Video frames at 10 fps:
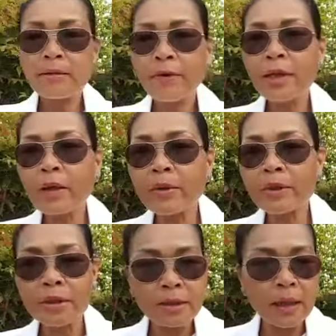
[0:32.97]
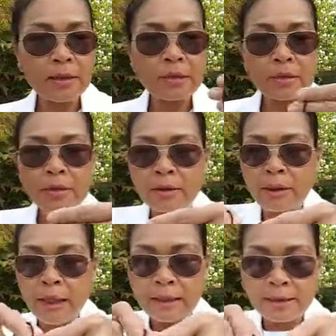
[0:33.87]
ว่าหนามาเสืออัน
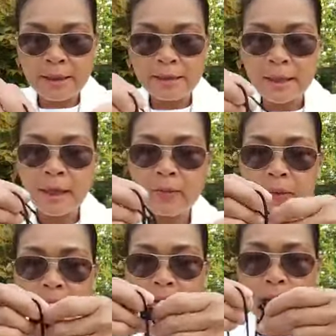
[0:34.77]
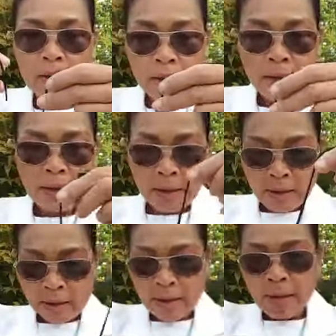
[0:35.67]
เด็ดจ้าจ้าพัน
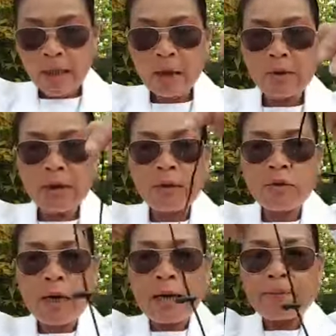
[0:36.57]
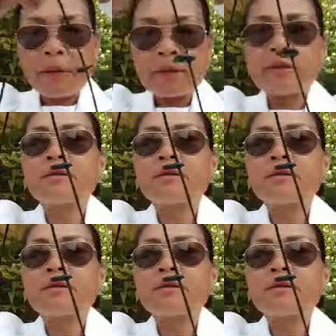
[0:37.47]
กินข้าวแล้วอาบอัน